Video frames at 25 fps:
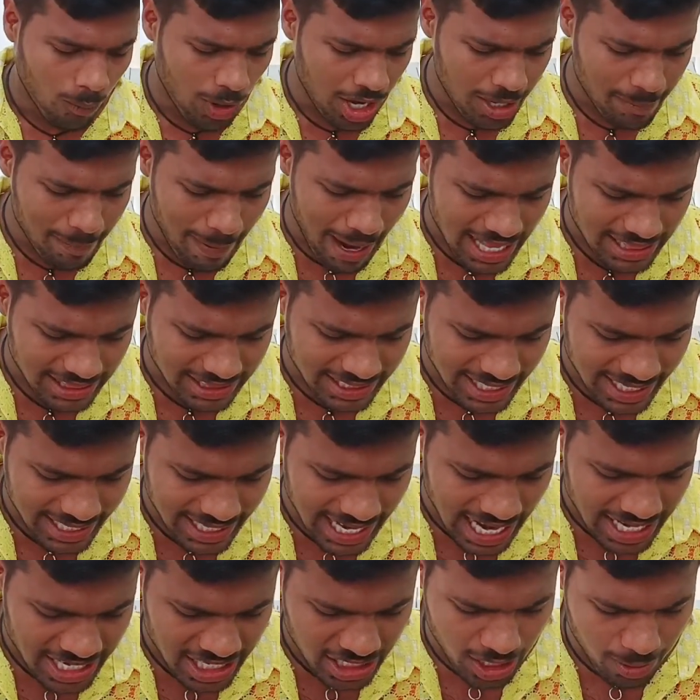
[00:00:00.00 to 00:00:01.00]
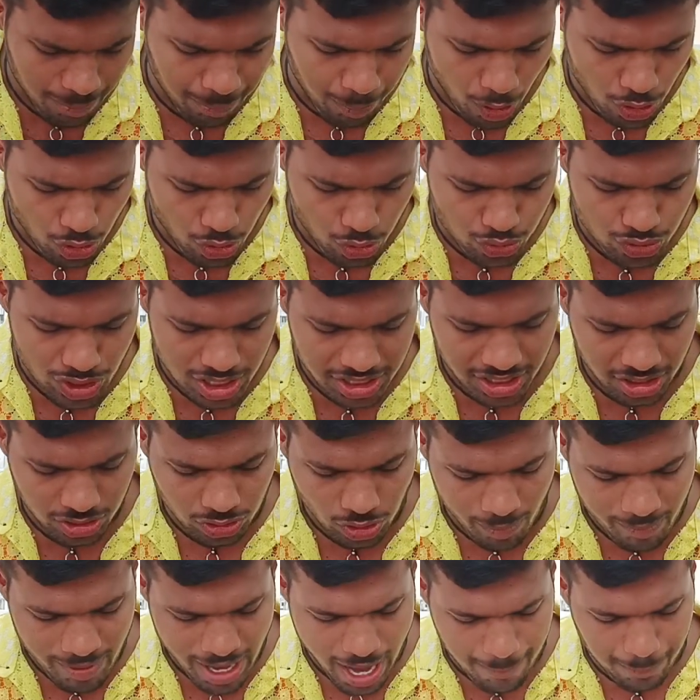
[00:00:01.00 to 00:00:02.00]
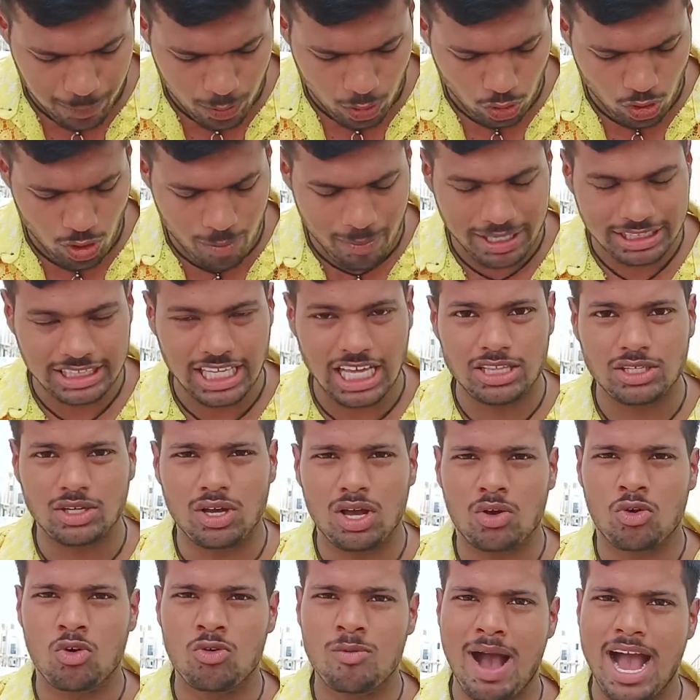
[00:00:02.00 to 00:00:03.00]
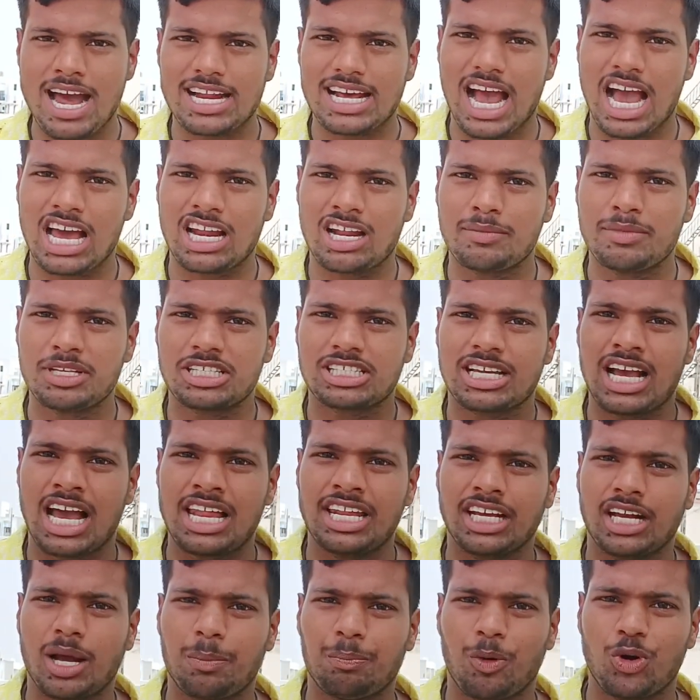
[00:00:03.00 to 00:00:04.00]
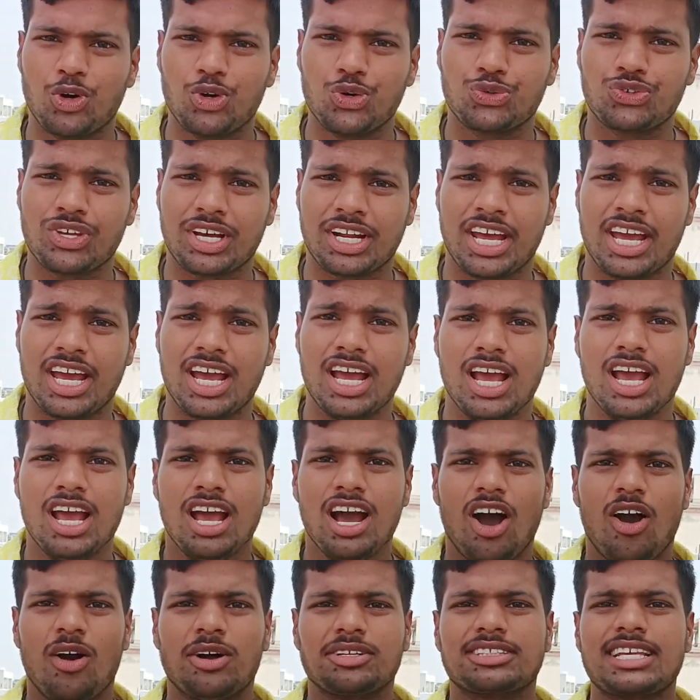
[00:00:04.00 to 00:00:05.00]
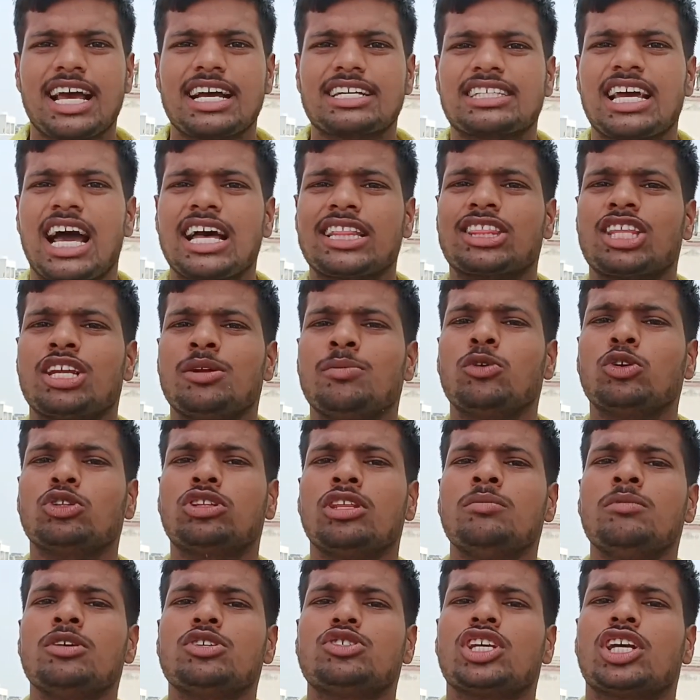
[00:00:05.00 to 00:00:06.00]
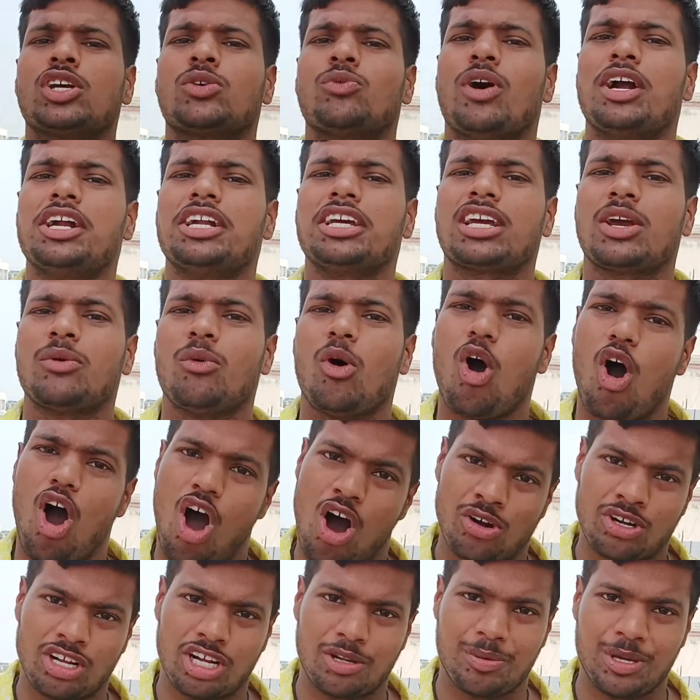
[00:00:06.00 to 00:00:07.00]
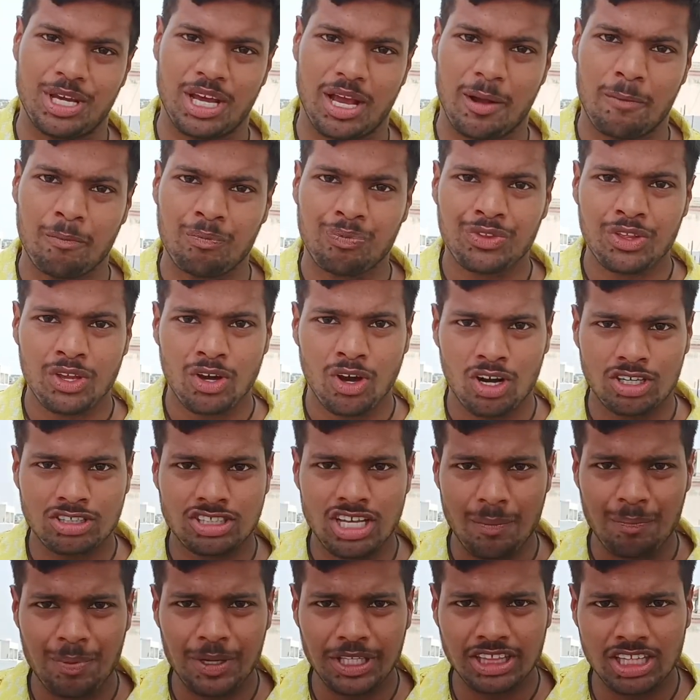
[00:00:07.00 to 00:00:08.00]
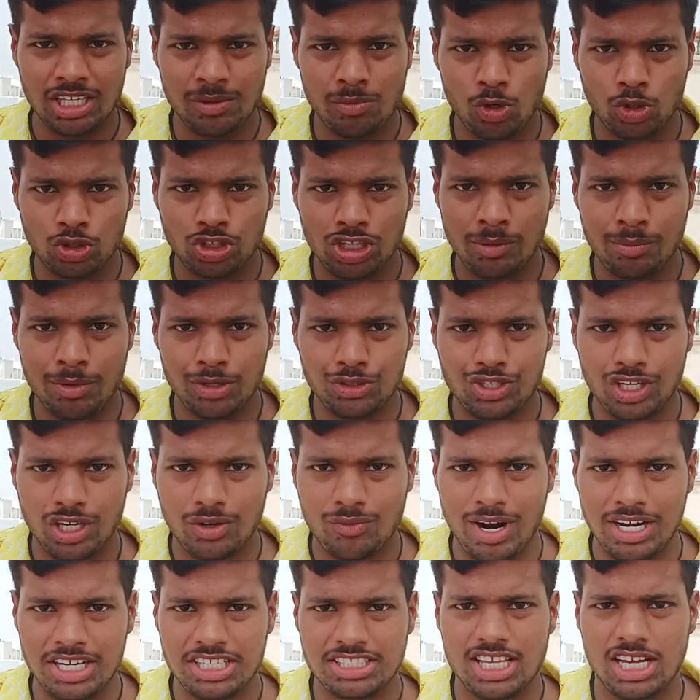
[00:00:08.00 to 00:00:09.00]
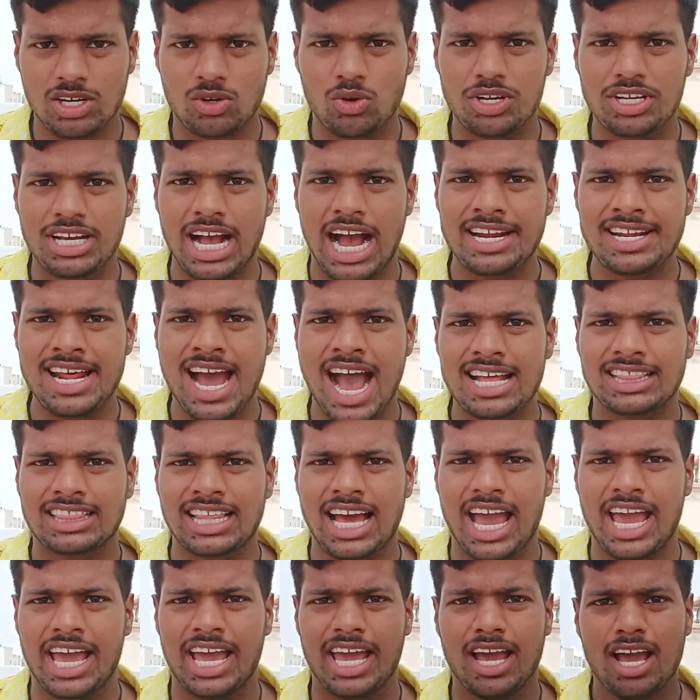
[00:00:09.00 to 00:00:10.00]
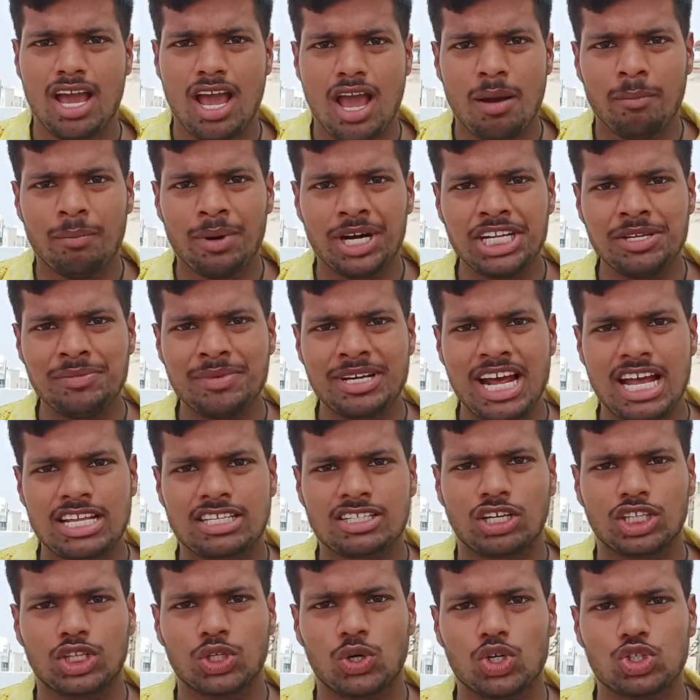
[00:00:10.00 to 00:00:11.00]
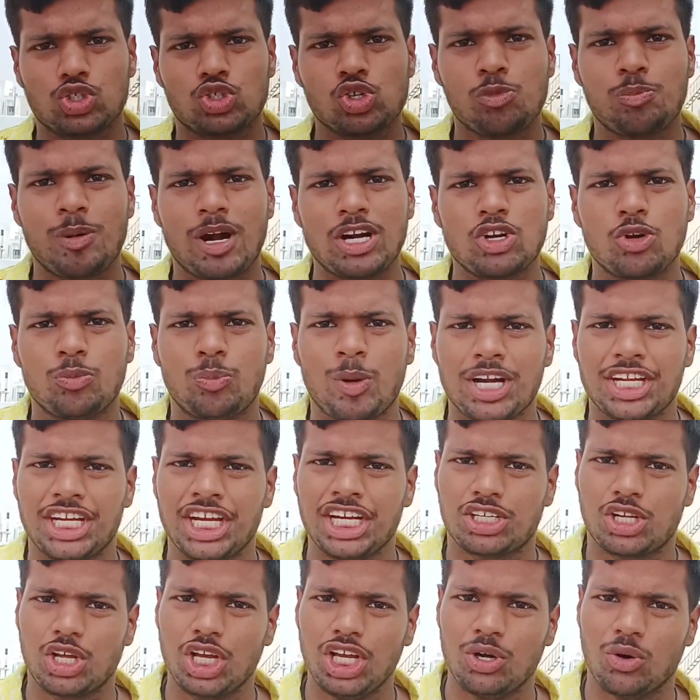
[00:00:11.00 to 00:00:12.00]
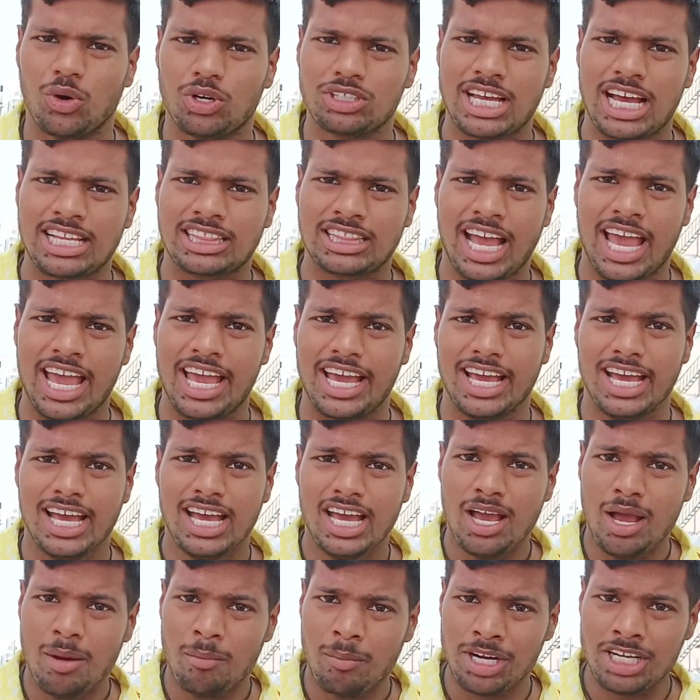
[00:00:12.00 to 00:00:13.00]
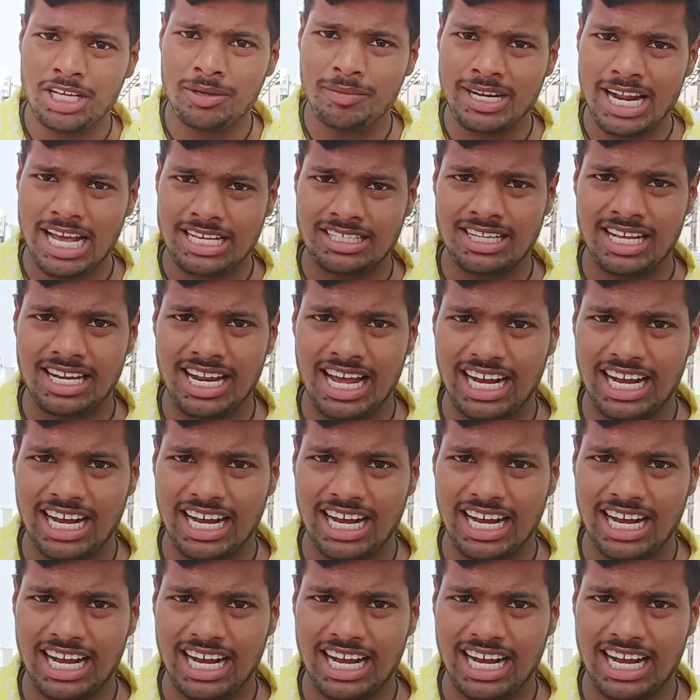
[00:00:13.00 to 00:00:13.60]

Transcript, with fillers: वहीं बात करें गाने के प्रोड्यूसर की तो तो मैं आप लोग को बता दूं कि कुमार आलम इस गाने का प्रोड्यूसर हैं और साक्षात त्रिमूर्ति म्यूजिक वर्ल्ड के वो ऑनर भी है और जब भी त्रिमूर्ति म्यूजिक वर्ल्ड से कोई गाना आता है मनी मिराज का तो वो सुपर डुपर हिट ही हो जाता है मनी मिराज ने